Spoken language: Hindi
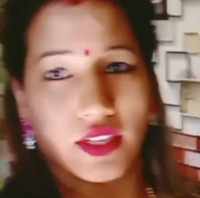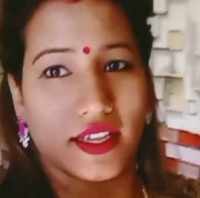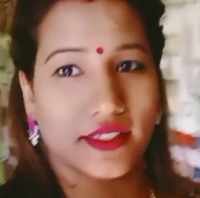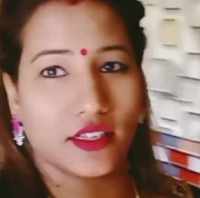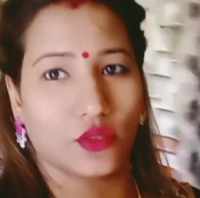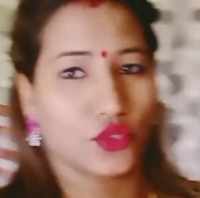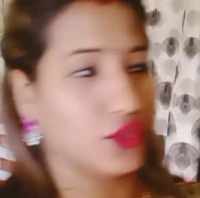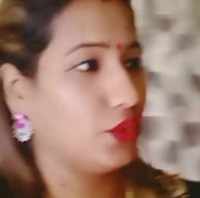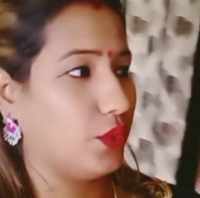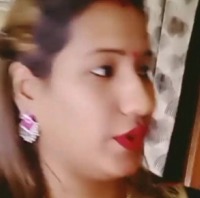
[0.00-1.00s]
इधर हो चुकी
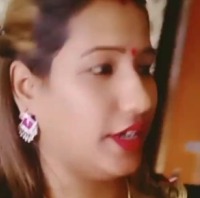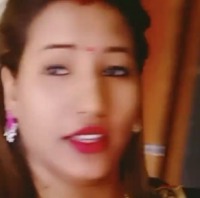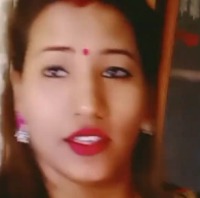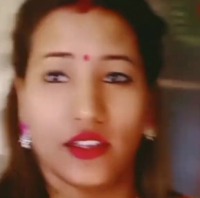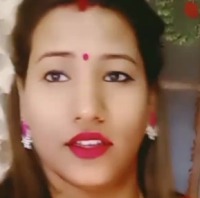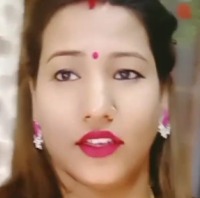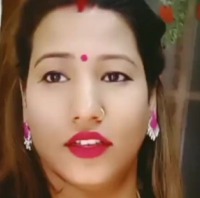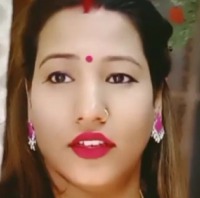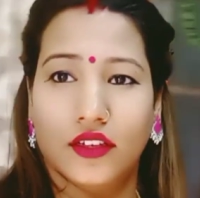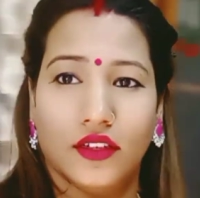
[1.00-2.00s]
हूँ रेडी
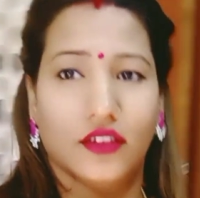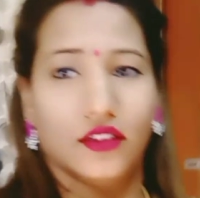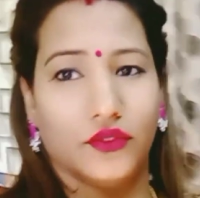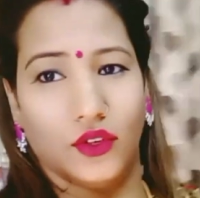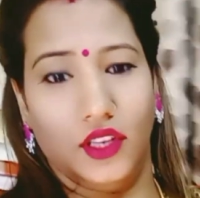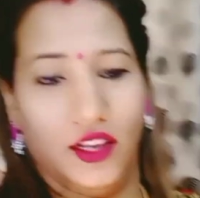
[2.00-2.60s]
फुल